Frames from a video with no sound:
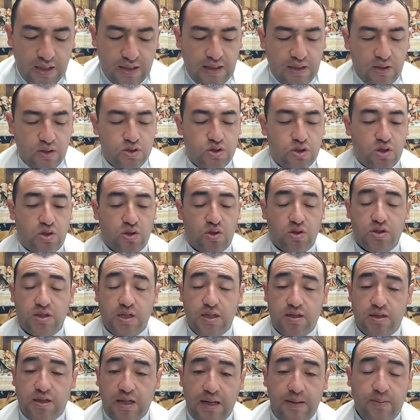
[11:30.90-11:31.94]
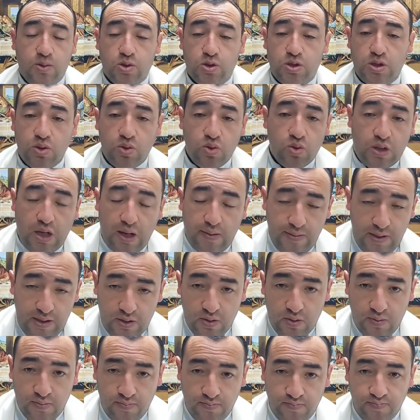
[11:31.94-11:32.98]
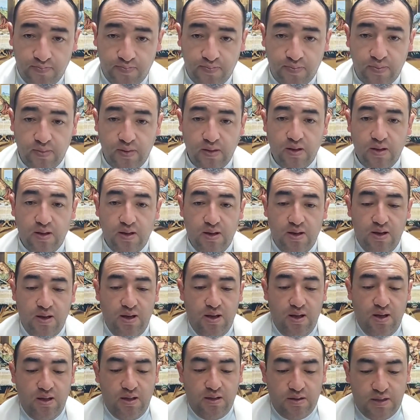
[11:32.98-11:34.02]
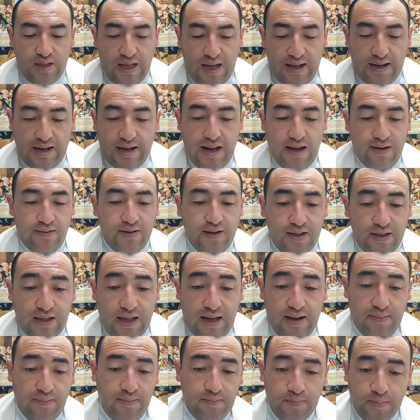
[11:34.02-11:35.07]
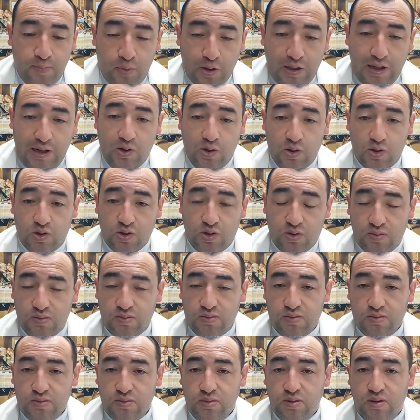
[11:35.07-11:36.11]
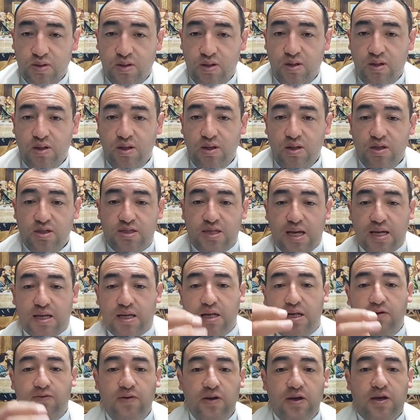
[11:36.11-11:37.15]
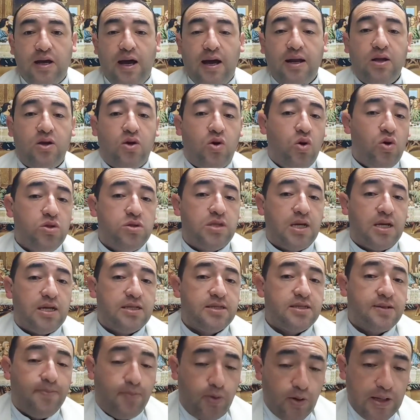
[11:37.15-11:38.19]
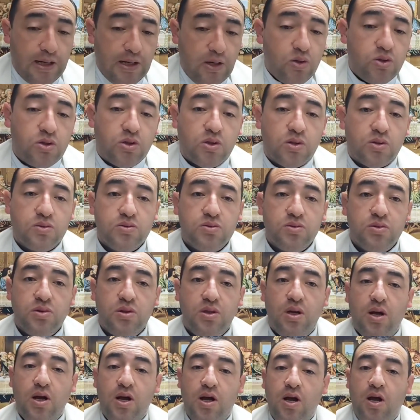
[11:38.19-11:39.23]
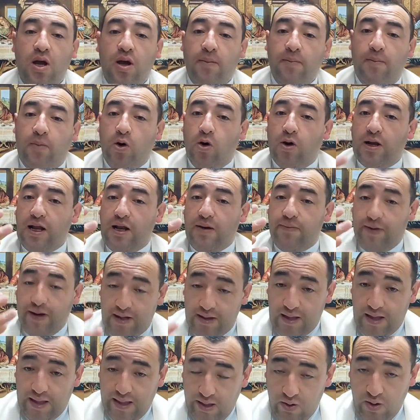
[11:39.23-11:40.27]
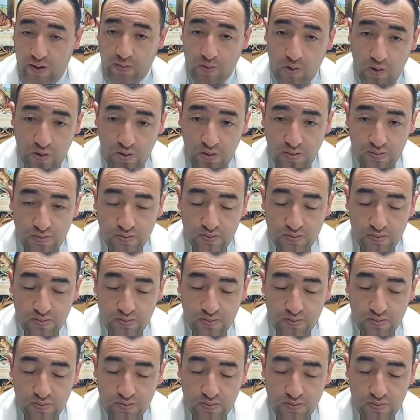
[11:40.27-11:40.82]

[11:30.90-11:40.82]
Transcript: que nosotros entremos en un camino, dar la vida por el otro, sacrificar cosas por el otro, por el verdadero amor.